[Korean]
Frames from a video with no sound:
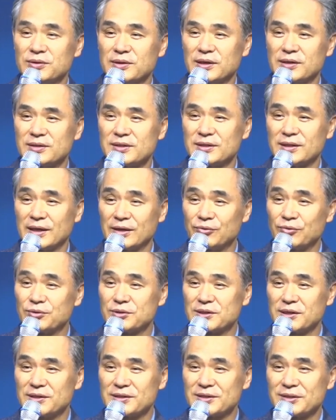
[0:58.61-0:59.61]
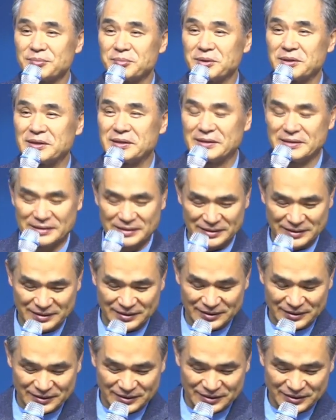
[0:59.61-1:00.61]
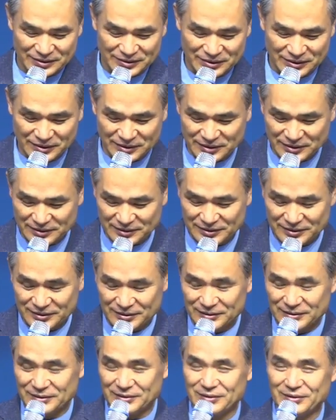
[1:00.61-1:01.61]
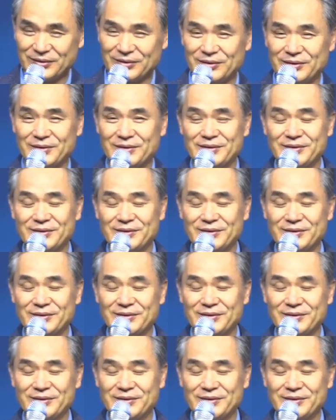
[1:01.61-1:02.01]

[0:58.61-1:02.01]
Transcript: 같이 나눴지 않습니까? 네. 어,